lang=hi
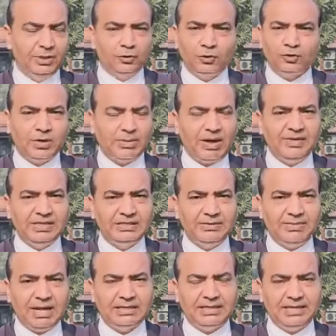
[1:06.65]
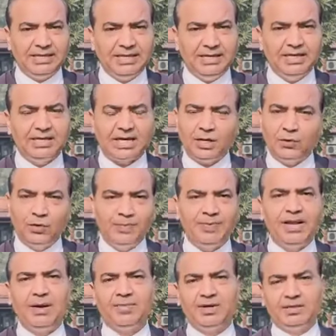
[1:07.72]
तो स्वाभाविक सी बात है ये कानून
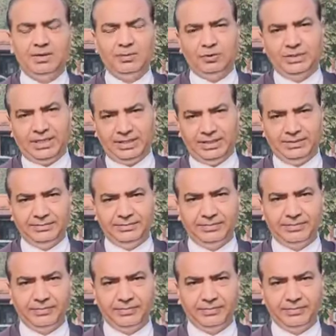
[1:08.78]
अपने आप खत्म हो जाएगा